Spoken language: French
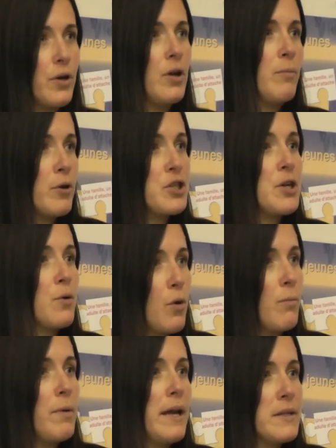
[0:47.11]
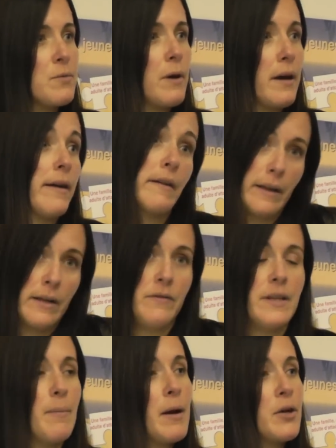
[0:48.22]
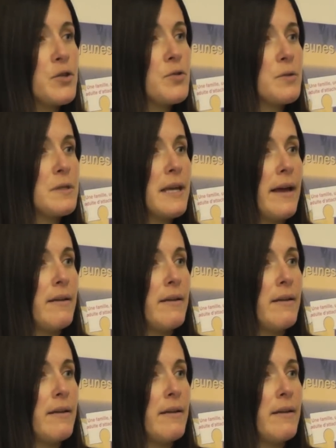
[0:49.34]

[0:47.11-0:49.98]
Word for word: que le projet au complet soit évidemment un succès.